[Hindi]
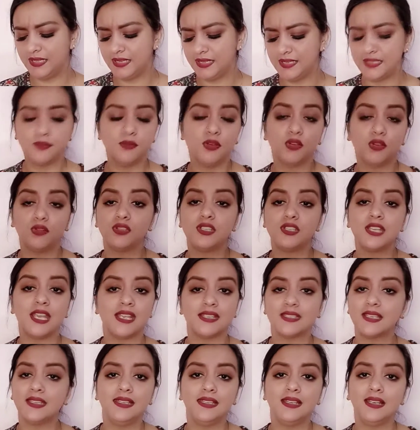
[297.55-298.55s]
इसमें कुछ
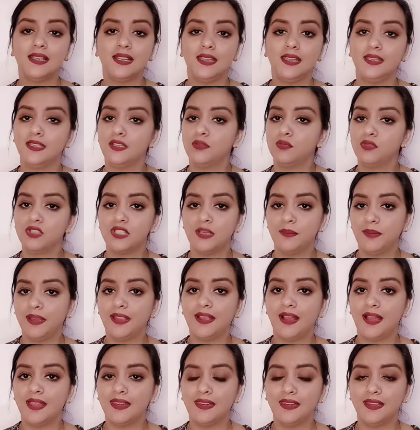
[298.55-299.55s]
ऐसा नहीं लगा है कि मुझे
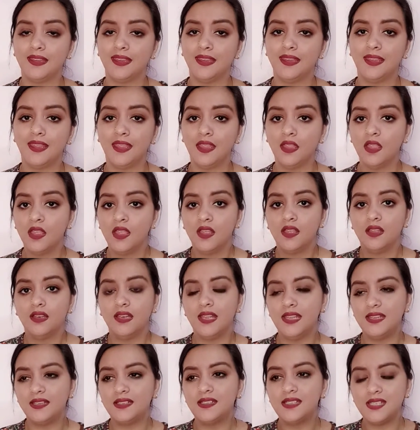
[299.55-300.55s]
बेकार लगे हैं
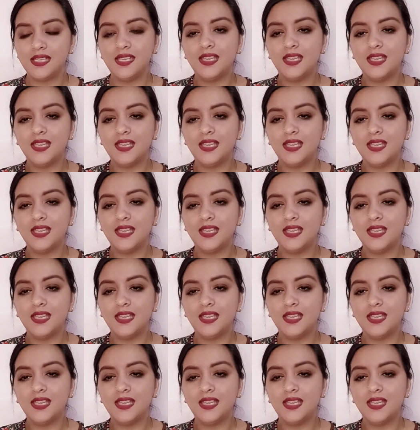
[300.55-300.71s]
लाइक